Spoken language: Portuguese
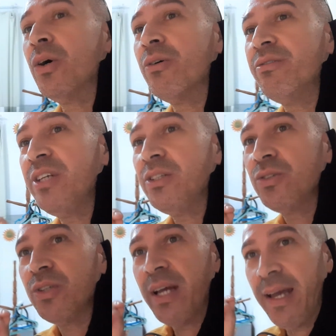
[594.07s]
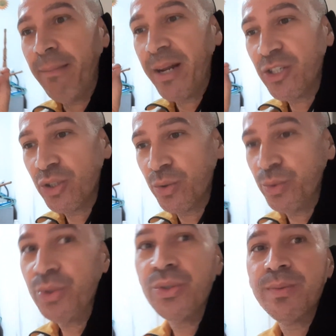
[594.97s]
ouvindo é, para
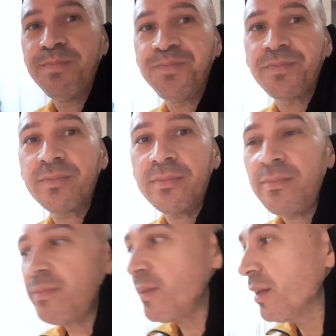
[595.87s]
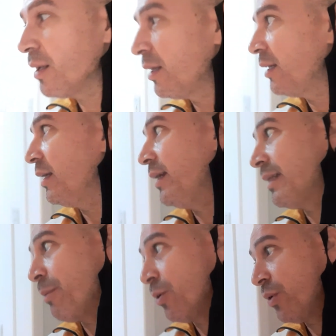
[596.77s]
estudo, e
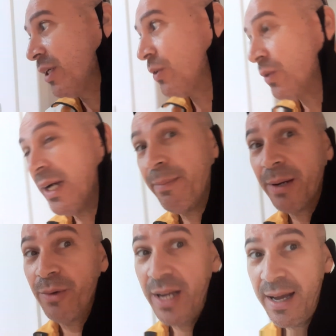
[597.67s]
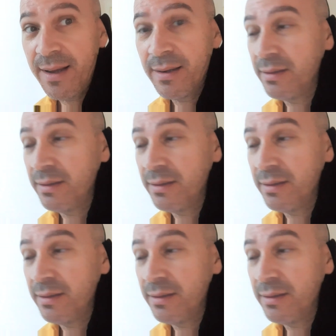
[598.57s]
tá procurando um lugar para morar,